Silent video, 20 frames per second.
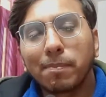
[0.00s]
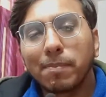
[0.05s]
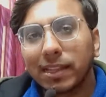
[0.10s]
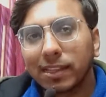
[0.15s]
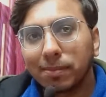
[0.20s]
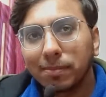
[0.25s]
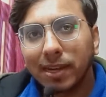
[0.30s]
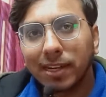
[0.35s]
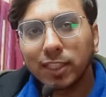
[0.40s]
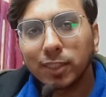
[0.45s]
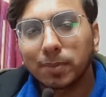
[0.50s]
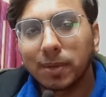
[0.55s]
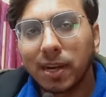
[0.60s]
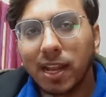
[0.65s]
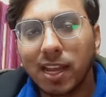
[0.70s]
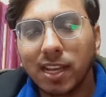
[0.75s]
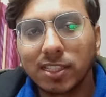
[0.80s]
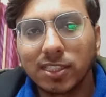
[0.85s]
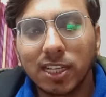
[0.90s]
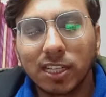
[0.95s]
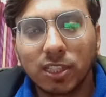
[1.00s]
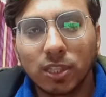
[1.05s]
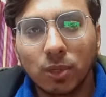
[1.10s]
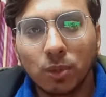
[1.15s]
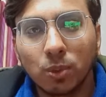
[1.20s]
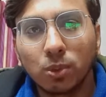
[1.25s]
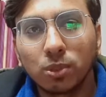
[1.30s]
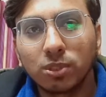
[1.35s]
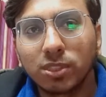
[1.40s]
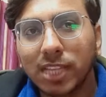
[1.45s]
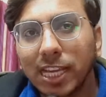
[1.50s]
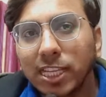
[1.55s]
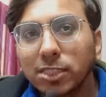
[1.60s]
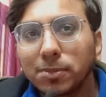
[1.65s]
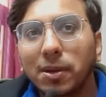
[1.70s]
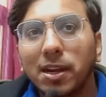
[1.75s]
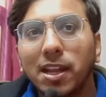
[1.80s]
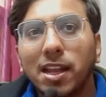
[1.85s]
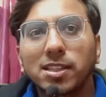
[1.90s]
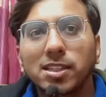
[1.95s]
मैथमेटिक्स पढ़ाना चाहते हो साइंस
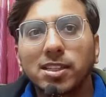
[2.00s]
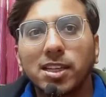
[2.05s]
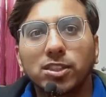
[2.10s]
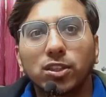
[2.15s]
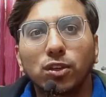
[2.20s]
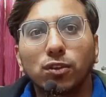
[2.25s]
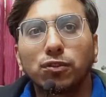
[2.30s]
पढ़ाना चाहते हो